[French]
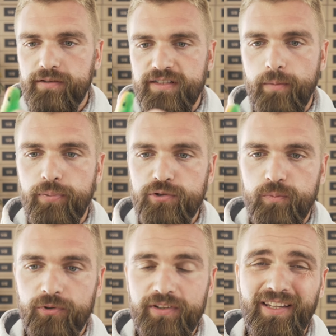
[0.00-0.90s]
Ça peut
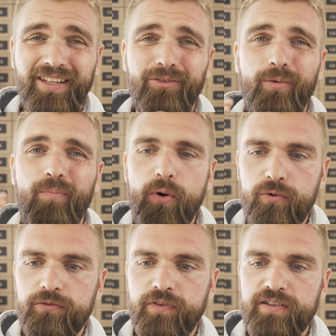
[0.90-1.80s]
se monter de
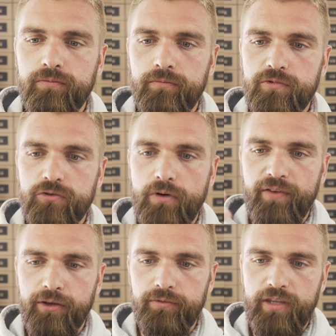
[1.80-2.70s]
beaucoup de façons, soit
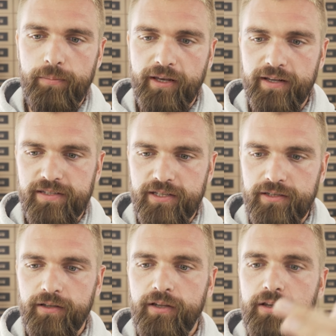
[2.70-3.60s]
avec une TP
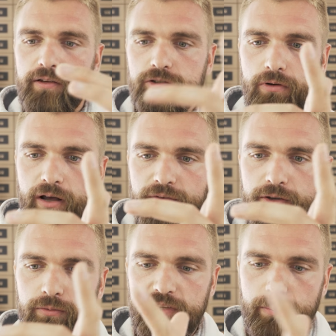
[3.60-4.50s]
classique, soit
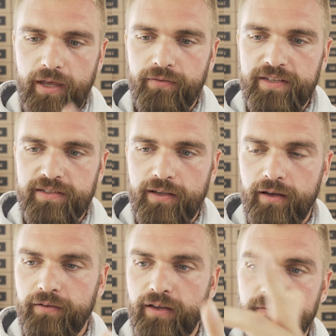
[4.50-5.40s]
avec une TP
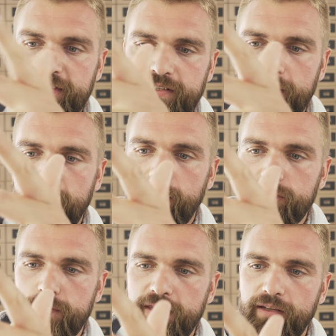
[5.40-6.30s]
à, visser et
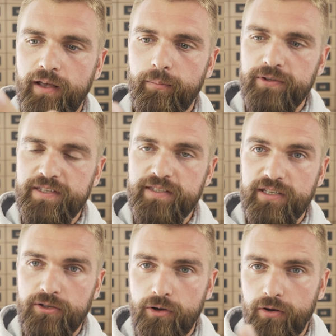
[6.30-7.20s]
ensuite un petit
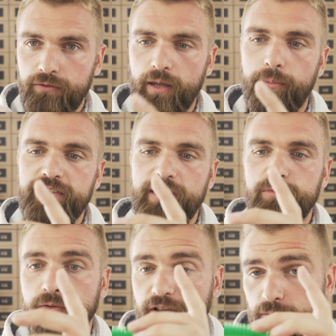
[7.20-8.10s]
stinger, donc un petit
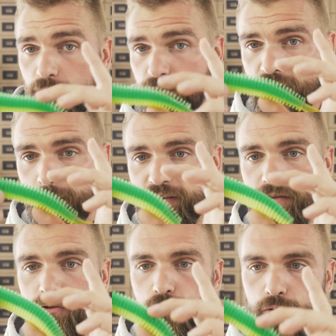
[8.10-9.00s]
hameçon triple que vous allez
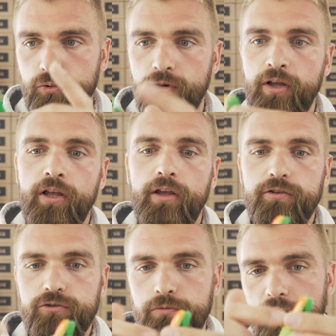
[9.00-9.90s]
mettre sur le dos,
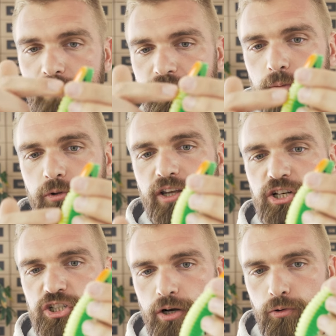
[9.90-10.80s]
soit avec un
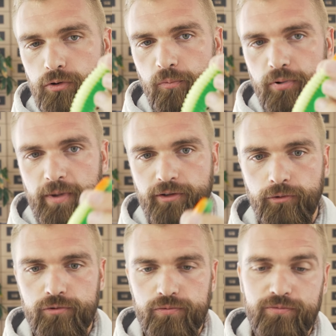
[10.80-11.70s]
montage chalot que vous pouvez mettre
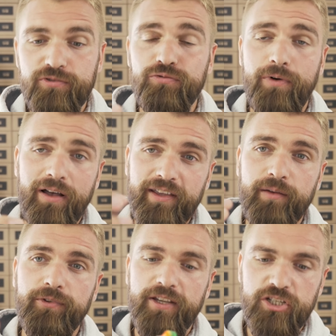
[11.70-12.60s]
en dessous, soit avec
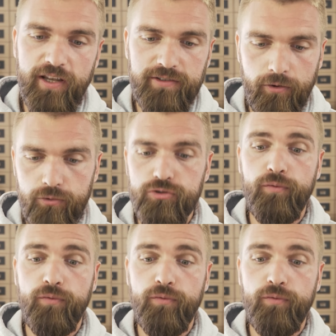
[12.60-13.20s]
un montage texan que je